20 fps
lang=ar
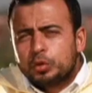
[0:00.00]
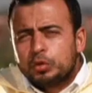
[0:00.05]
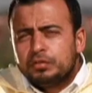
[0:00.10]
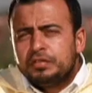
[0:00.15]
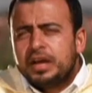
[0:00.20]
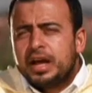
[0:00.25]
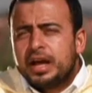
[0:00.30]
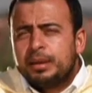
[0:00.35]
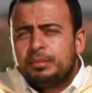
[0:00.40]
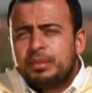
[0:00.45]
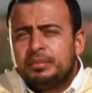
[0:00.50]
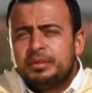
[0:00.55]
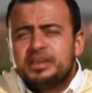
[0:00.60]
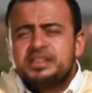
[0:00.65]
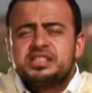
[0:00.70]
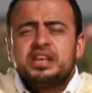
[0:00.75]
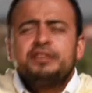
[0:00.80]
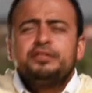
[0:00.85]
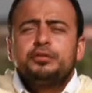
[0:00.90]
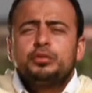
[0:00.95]
بروفا قبل ما
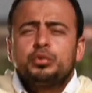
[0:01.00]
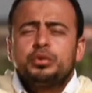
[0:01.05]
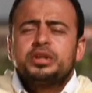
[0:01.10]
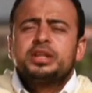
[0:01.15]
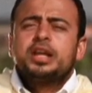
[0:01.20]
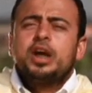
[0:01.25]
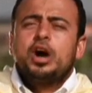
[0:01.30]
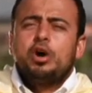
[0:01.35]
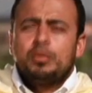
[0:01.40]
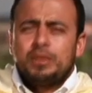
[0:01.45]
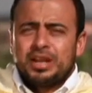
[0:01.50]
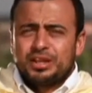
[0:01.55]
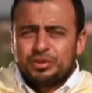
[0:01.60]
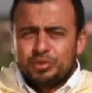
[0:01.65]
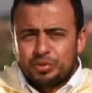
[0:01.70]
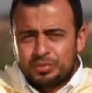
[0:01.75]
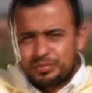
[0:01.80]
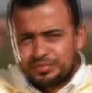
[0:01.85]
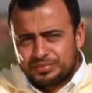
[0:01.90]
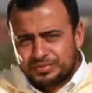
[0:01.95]
يسافروا ويرجعوا
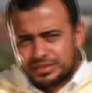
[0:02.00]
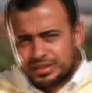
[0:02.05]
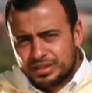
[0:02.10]
بلدهم